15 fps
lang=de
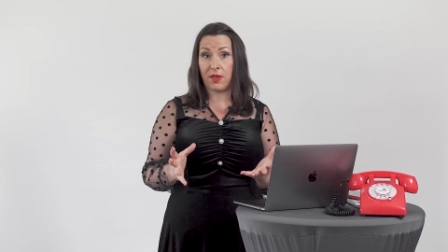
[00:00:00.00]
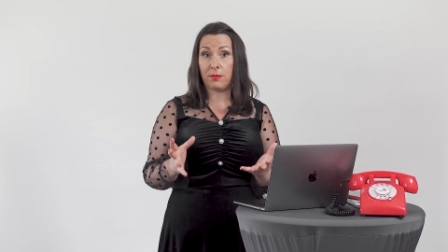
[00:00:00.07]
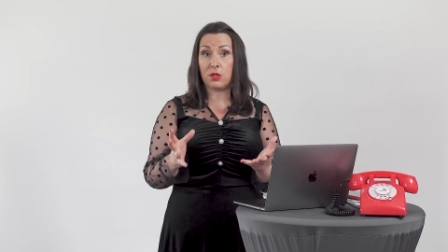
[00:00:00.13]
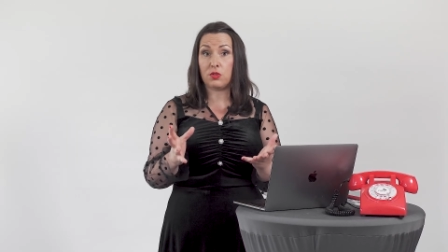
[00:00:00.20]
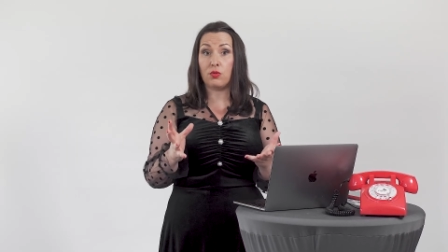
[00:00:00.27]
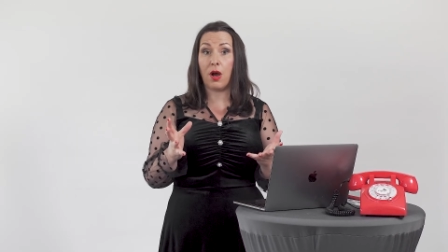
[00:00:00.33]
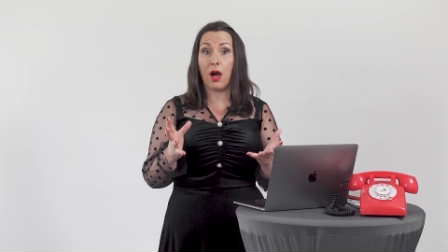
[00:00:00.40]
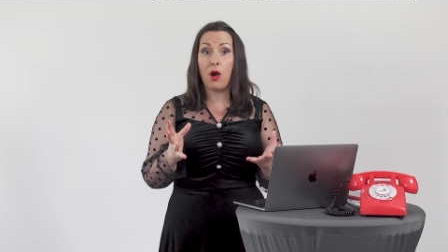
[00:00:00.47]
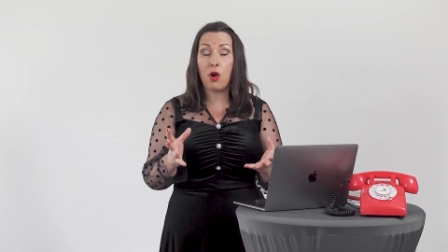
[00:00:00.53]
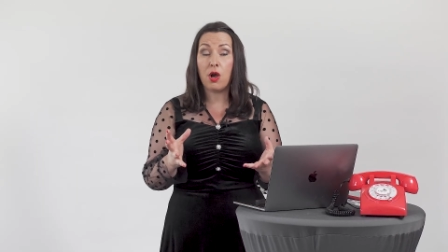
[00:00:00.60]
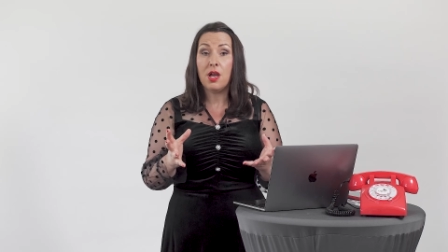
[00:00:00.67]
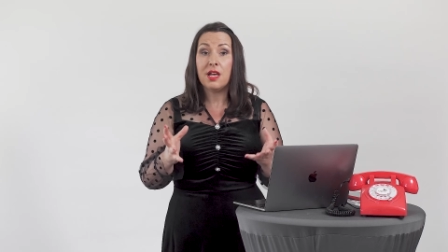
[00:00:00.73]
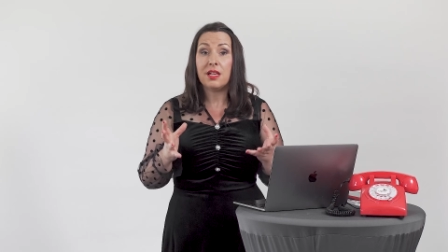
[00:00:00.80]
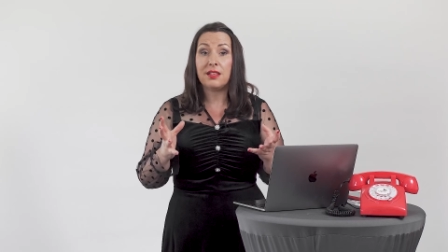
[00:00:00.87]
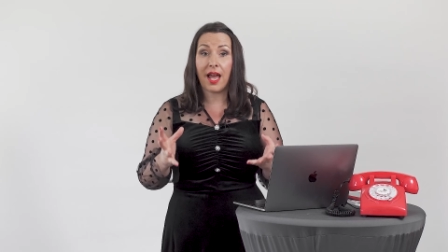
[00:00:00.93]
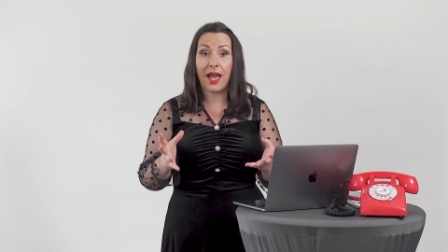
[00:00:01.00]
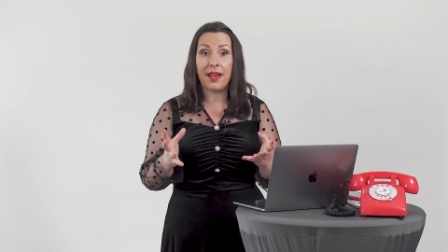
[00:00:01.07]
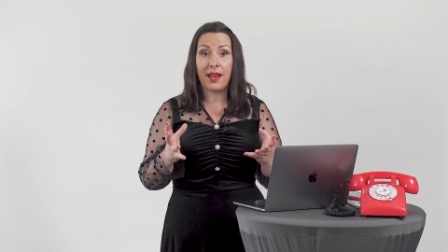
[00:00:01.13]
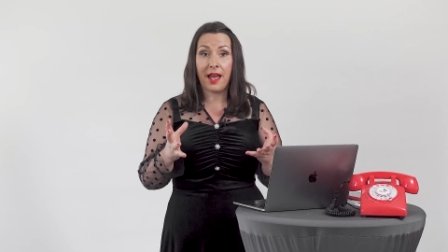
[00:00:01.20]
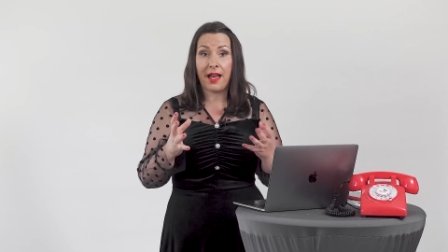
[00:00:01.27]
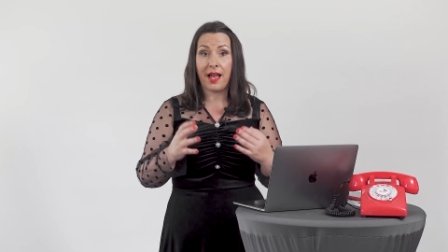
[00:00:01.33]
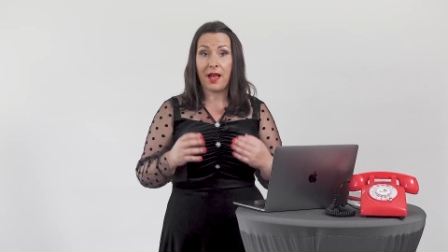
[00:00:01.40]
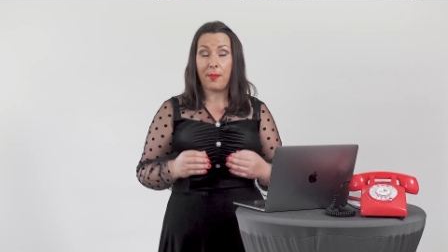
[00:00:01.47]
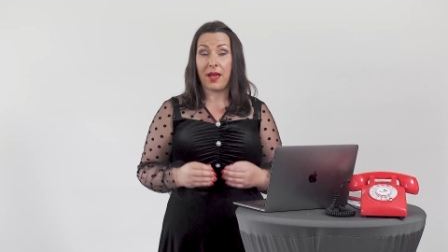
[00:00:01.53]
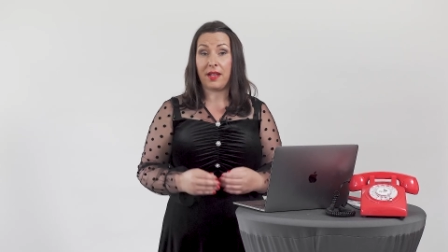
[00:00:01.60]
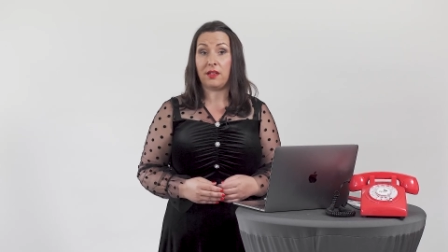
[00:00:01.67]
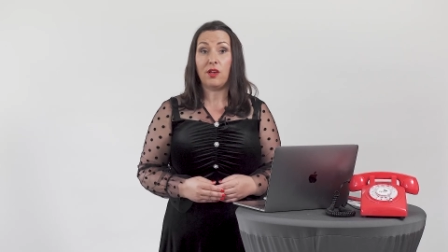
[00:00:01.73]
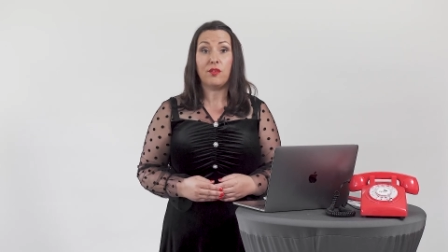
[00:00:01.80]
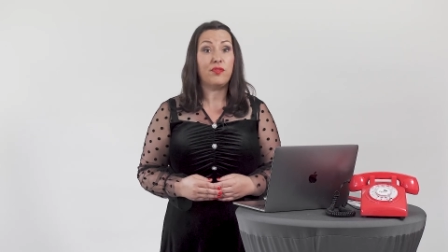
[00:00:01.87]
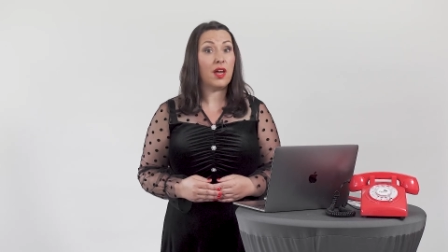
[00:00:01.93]
damit du auch deine Arbeit
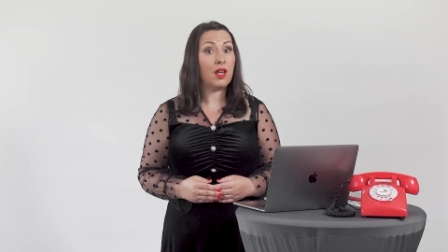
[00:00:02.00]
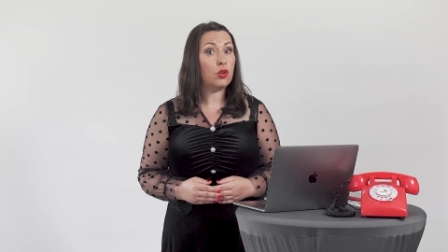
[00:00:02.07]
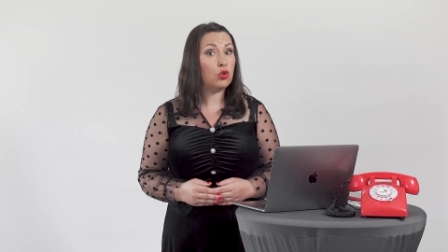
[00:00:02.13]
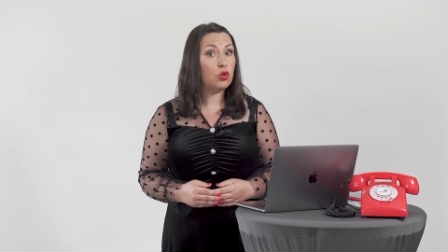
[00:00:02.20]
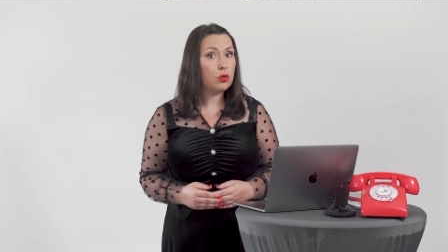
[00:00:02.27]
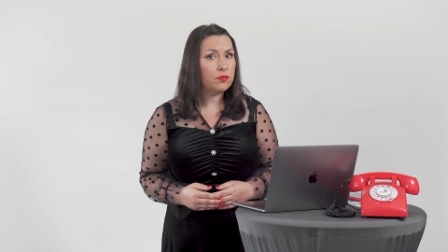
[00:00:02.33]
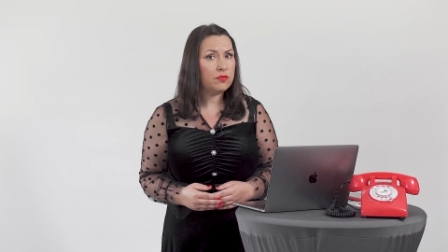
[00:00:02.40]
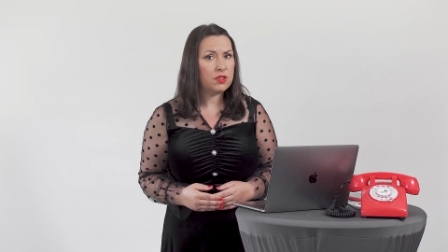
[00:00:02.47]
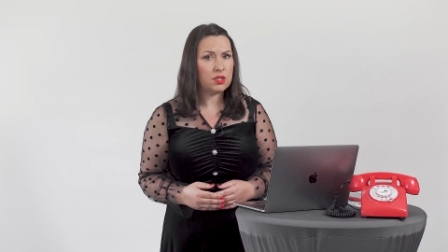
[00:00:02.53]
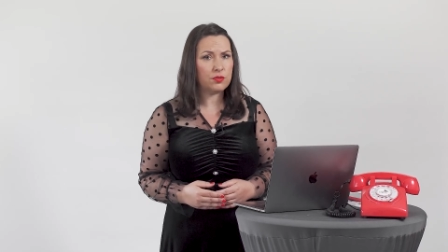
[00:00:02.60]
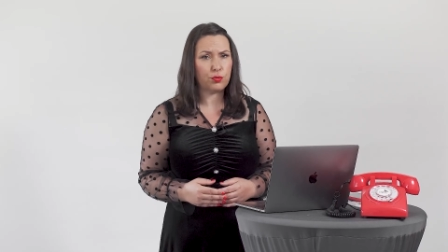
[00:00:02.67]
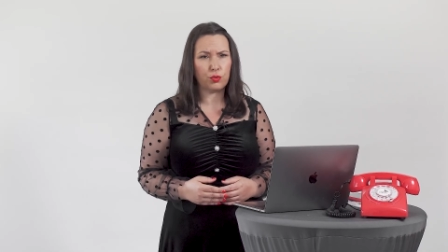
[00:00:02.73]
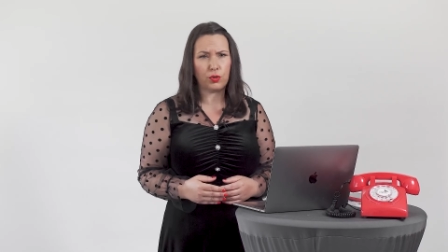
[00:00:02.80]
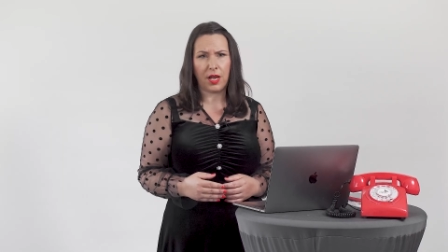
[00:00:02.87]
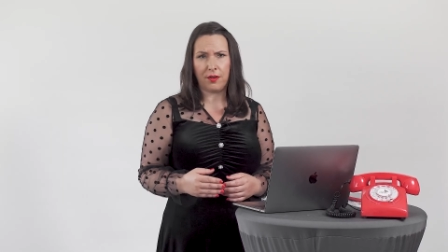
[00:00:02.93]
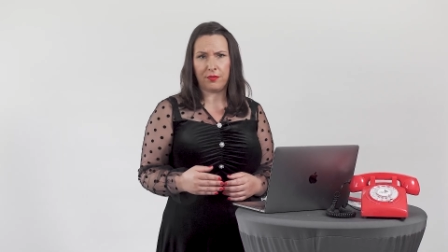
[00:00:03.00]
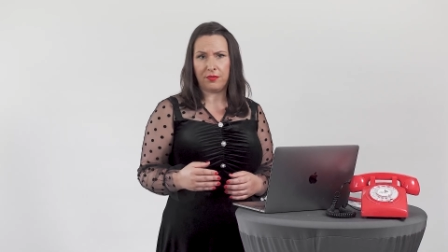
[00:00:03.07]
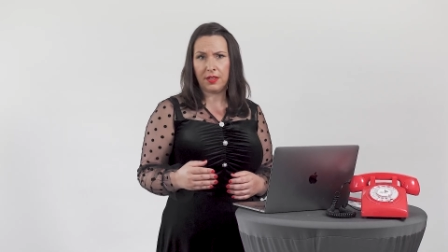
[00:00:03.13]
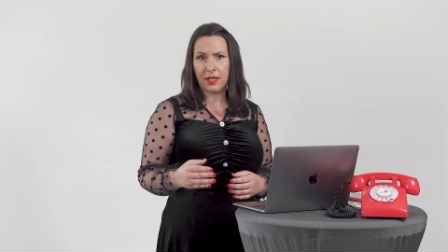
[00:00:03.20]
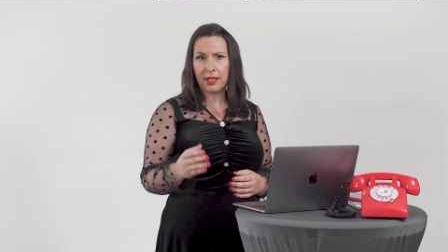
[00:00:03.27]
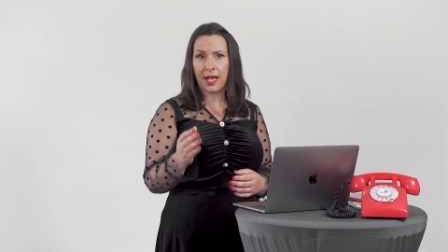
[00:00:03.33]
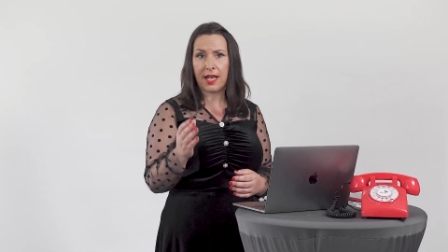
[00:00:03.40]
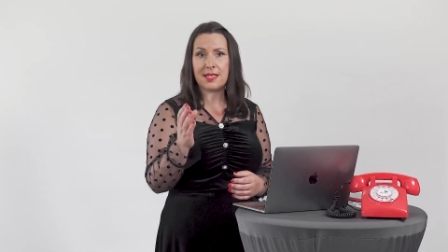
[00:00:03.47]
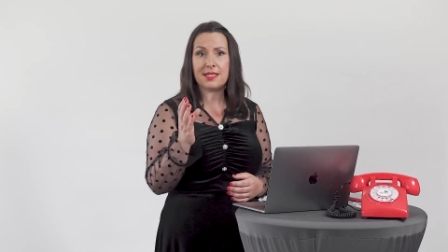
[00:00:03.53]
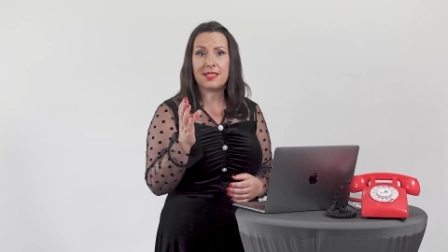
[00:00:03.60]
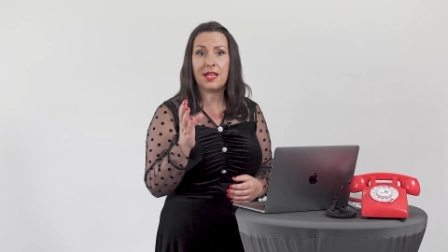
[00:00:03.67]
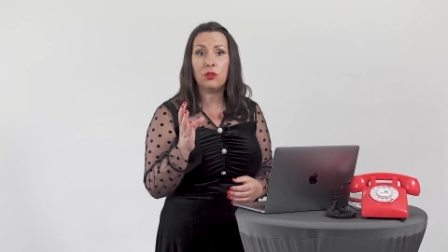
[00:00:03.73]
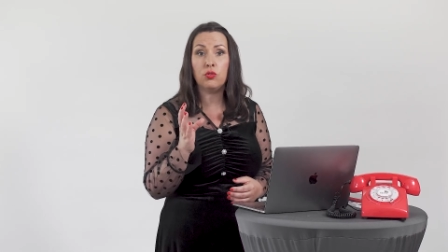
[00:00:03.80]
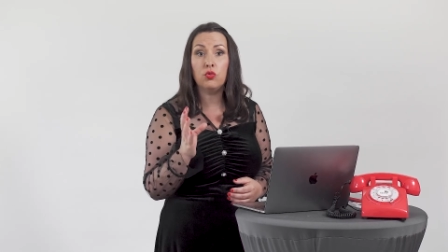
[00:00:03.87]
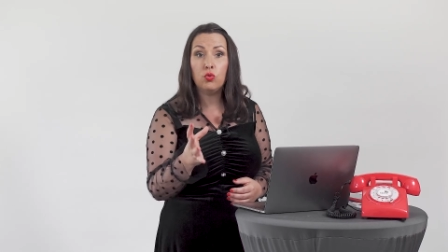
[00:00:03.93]
vernünftig fotografieren kannst.
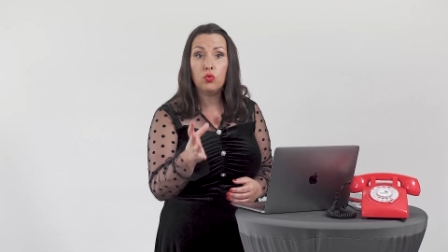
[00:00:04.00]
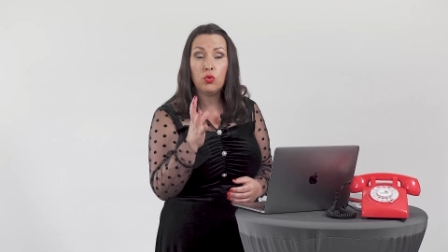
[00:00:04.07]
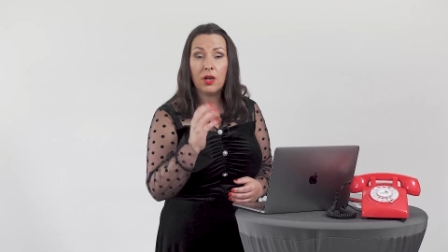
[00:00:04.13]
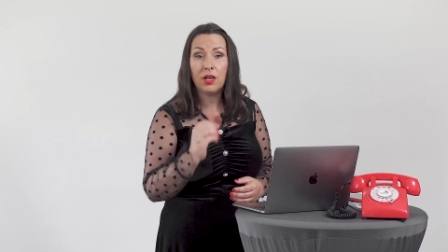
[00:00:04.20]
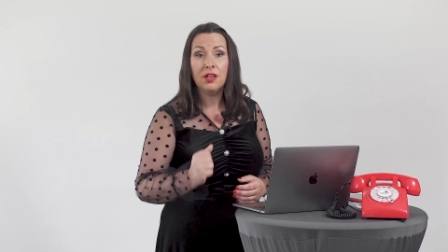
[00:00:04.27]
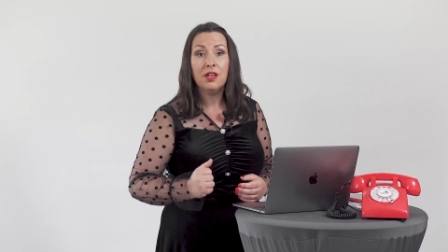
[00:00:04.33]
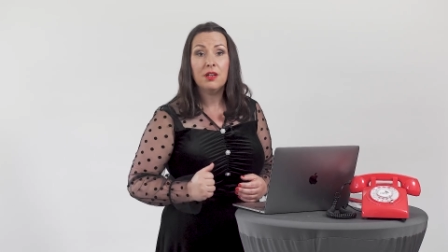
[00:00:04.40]
Denn nur